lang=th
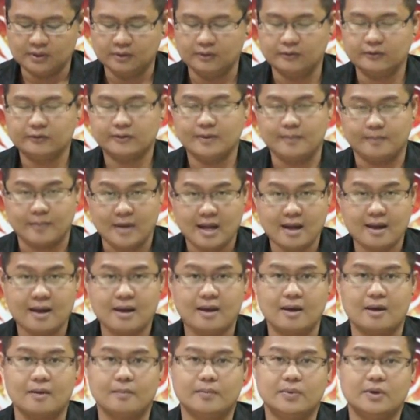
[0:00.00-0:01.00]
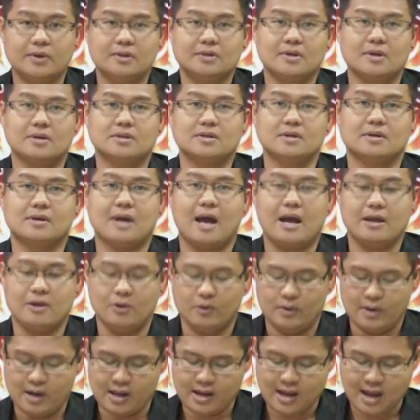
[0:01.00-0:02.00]
ถึง 15 พฤศจิกาย
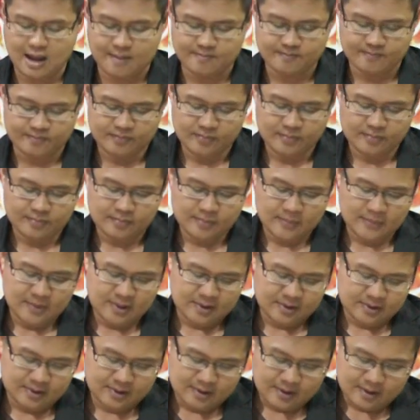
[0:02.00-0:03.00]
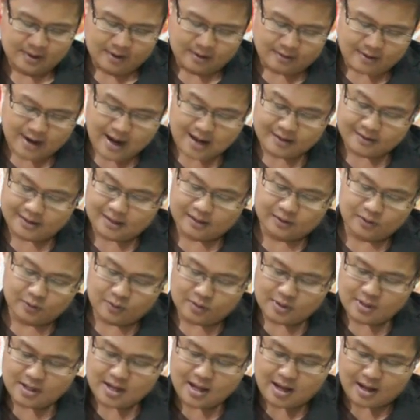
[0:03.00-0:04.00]
นนะครับ ราศีตุ
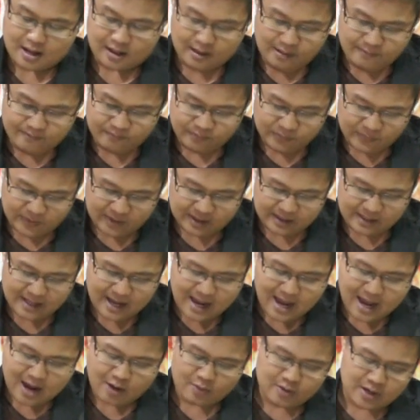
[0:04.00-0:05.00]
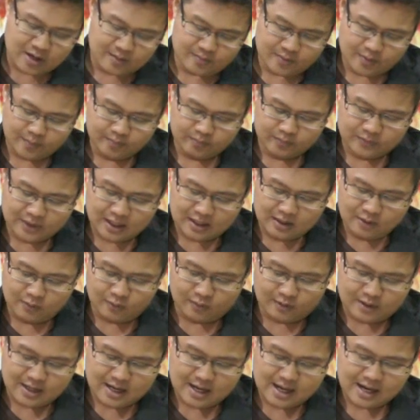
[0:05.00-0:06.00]
ลเนี่ยดาวในภพตนุ
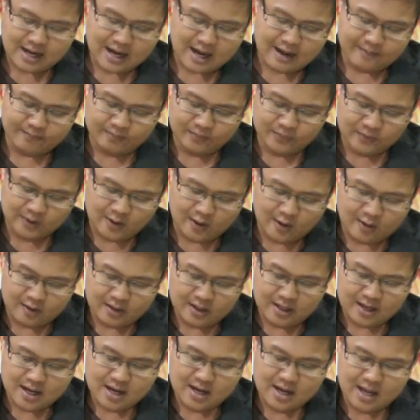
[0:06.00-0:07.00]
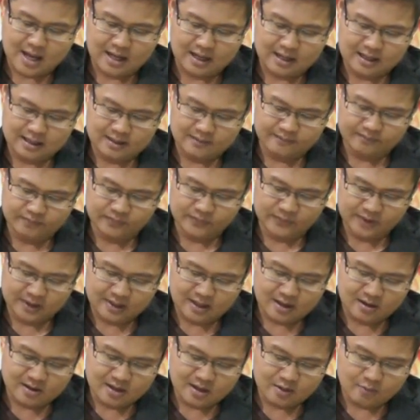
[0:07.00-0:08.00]
เนี่ยนะครับ ตอนนี้เนี่ย
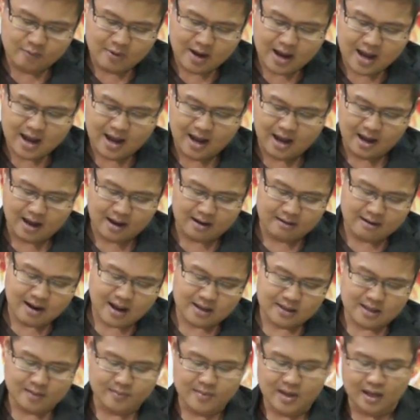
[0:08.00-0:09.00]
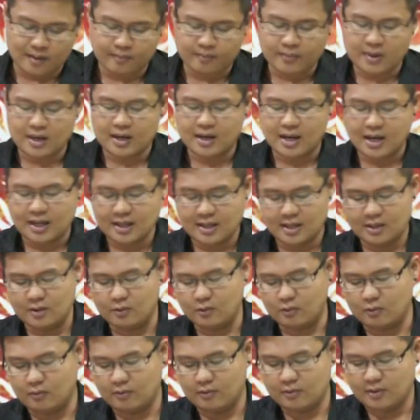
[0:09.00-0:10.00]
เขาเรียกว่าได้ตำแหน่งเป็นนิดอ
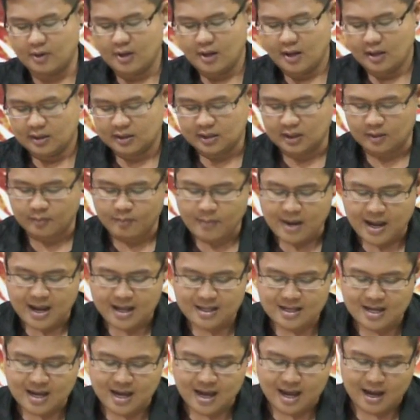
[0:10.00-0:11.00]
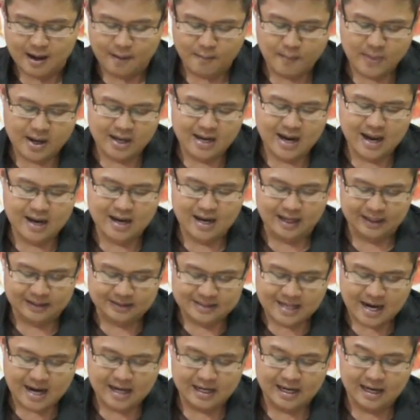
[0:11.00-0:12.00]
ยู่ ถึงแม้จะไม่ได้ดั่ง
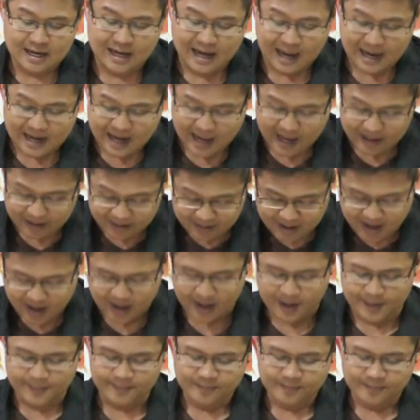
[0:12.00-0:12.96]
ใจในหลาย ๆเรื่อง